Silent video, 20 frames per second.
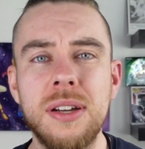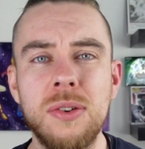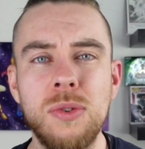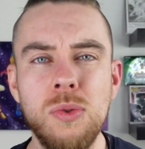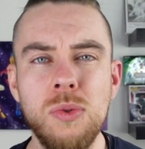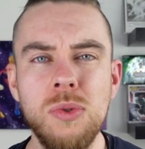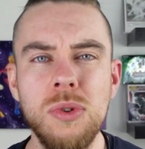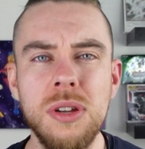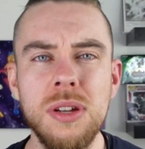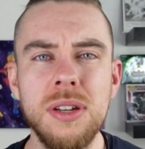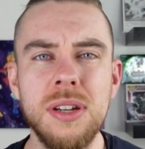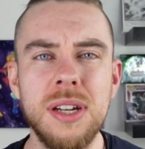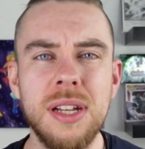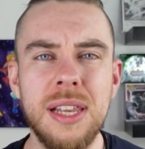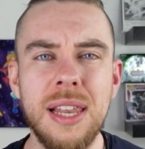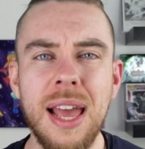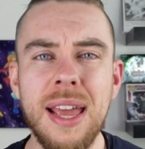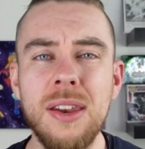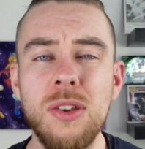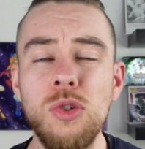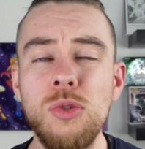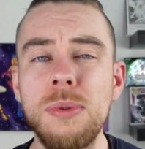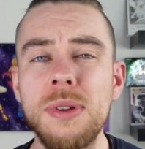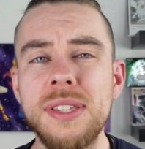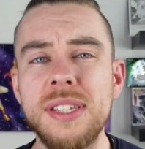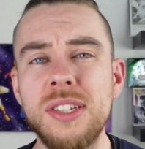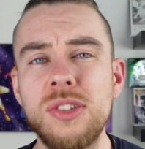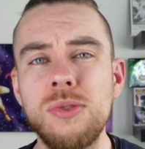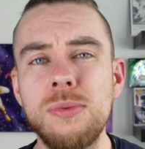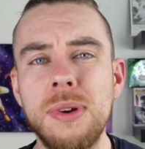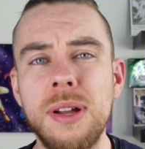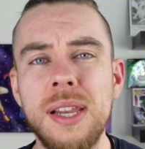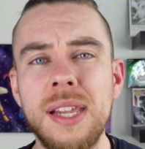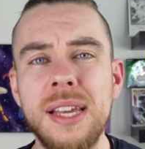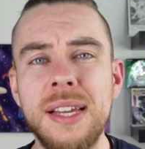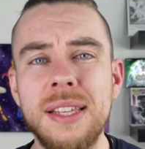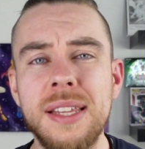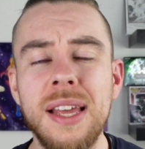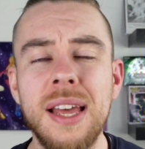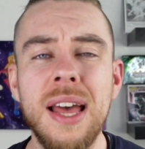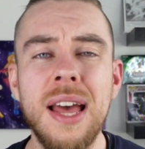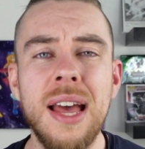coole kleine Übersicht überlegt,